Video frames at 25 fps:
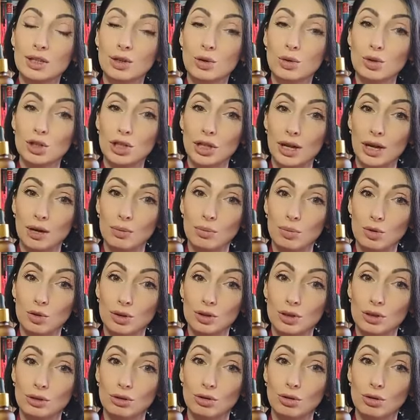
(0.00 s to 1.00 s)
кожи как
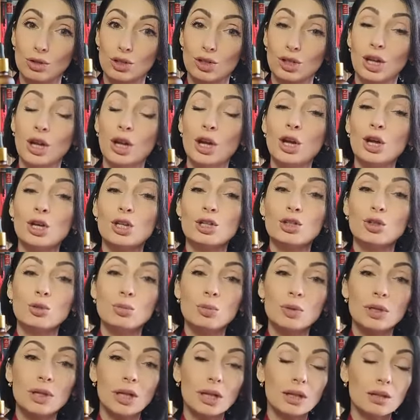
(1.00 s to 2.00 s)
можно дольше.
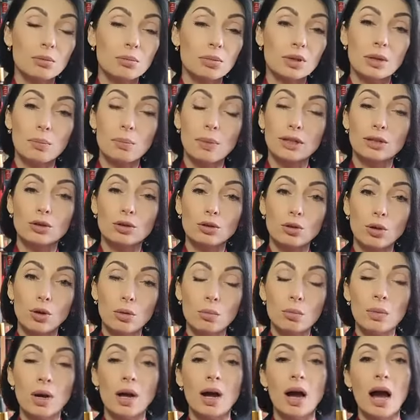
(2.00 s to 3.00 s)
Чтобы не надо было
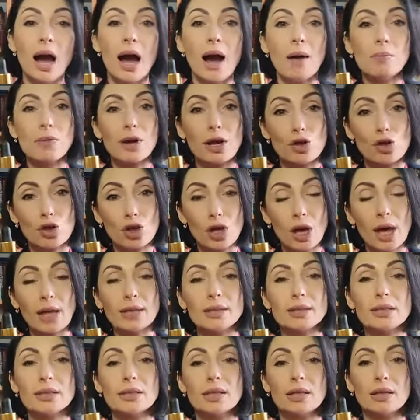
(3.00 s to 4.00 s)
потом
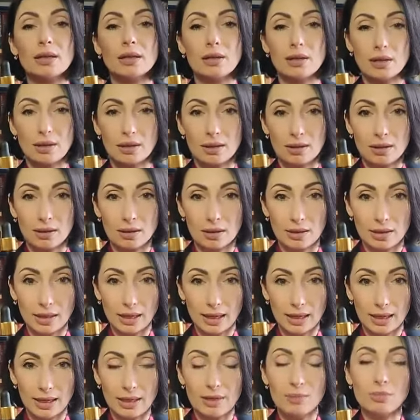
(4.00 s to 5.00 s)
обращаться к
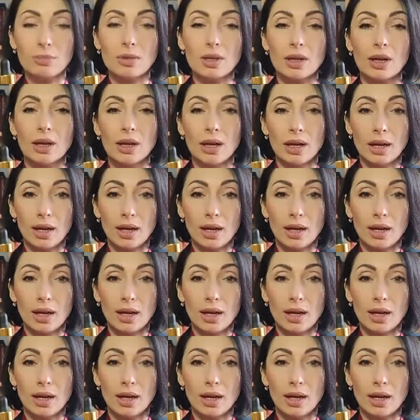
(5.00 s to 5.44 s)
каким-то